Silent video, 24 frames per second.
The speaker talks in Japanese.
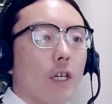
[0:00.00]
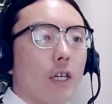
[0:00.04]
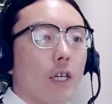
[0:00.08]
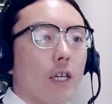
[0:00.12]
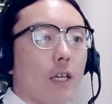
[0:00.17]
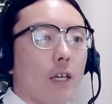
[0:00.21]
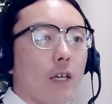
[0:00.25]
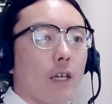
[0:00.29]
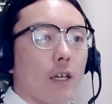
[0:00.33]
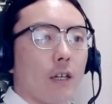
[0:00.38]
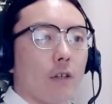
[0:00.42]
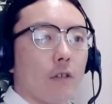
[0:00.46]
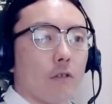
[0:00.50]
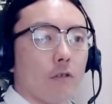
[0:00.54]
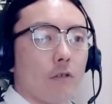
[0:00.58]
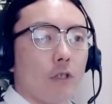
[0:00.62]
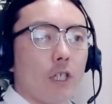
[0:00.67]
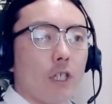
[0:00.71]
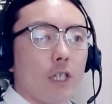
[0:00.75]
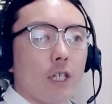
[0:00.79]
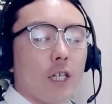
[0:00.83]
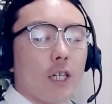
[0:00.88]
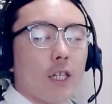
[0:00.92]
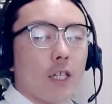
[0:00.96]
えー、売
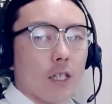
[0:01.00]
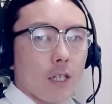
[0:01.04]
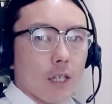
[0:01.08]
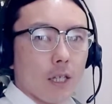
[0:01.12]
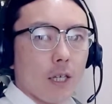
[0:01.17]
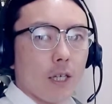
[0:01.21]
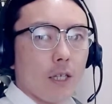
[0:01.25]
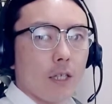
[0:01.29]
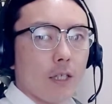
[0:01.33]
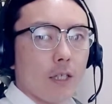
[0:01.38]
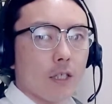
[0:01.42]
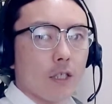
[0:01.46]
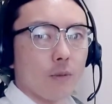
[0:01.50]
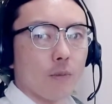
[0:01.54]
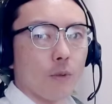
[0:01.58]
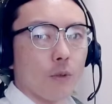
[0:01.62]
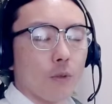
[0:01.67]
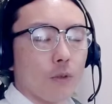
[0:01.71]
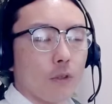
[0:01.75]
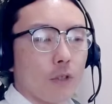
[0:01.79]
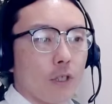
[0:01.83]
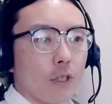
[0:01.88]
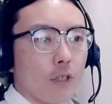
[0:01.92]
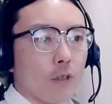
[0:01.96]
り切れてて、いつも
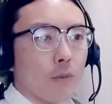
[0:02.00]
売って